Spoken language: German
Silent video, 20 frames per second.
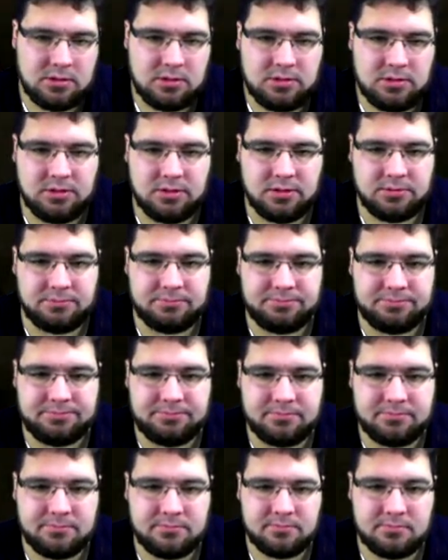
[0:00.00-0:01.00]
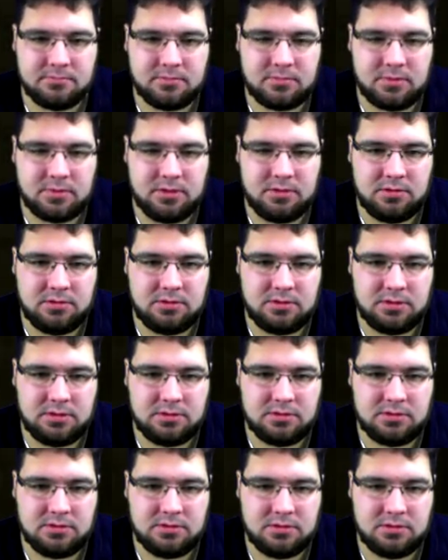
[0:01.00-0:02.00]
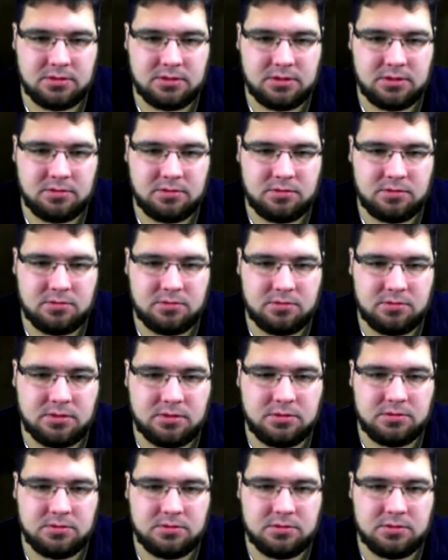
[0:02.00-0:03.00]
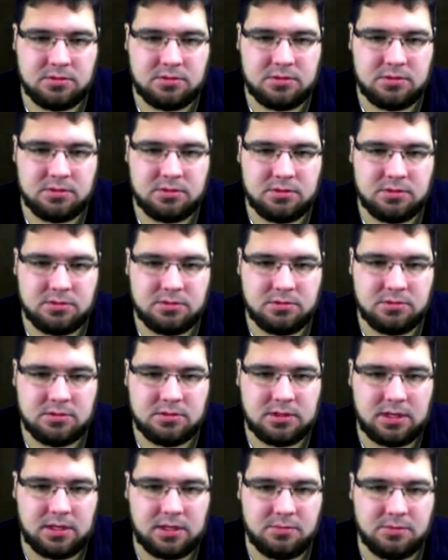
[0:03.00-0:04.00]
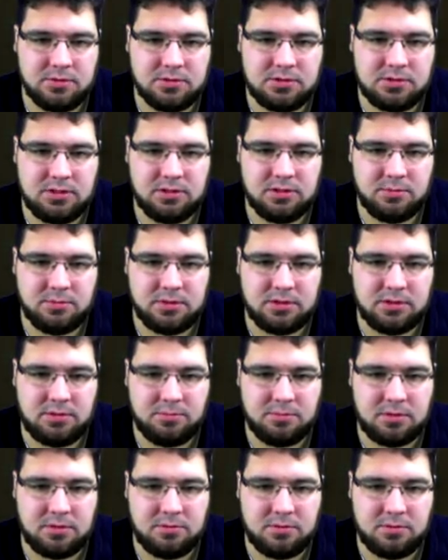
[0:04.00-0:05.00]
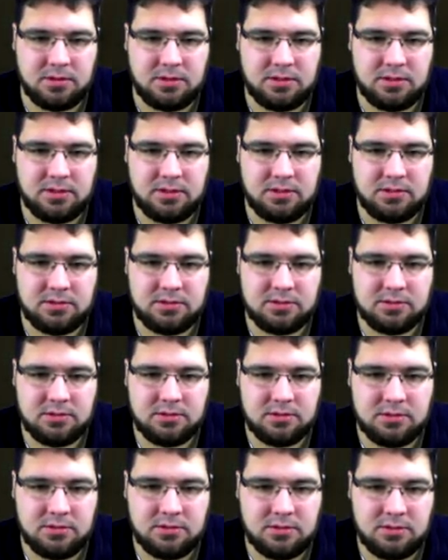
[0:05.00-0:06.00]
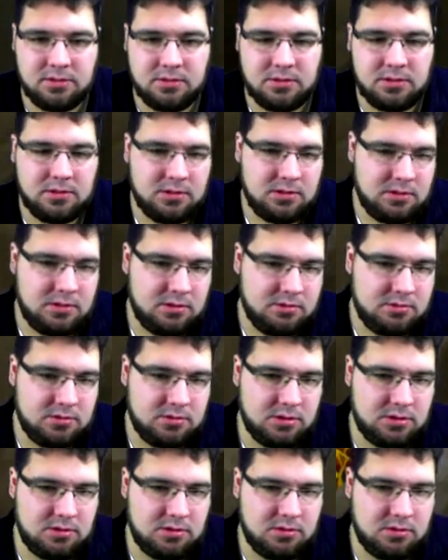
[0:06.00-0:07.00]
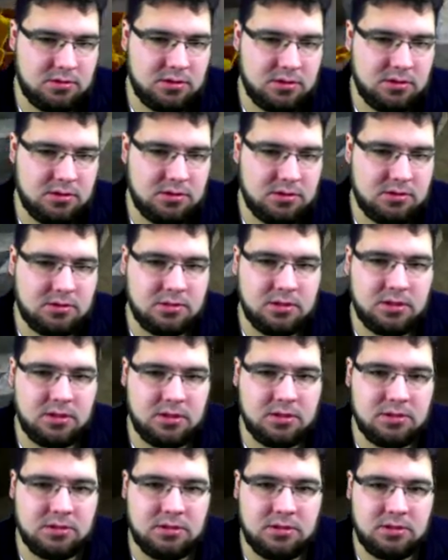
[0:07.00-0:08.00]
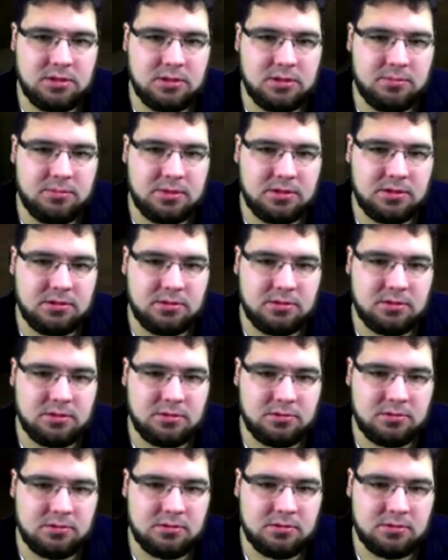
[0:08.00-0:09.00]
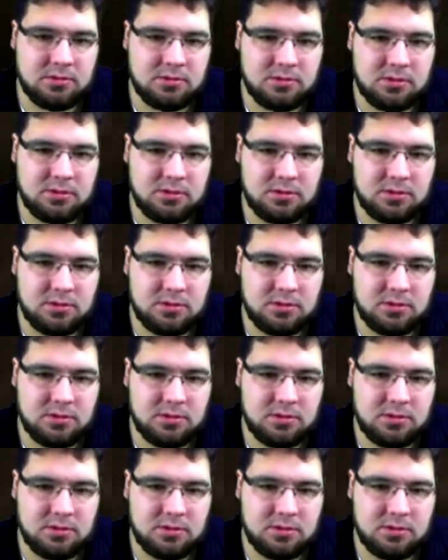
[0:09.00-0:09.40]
Ja, das sieht dann auch gut aus. Jetzt hacken wir uns hier nochmal in die Mauer rein. Sieht nicht nach Diamant aus.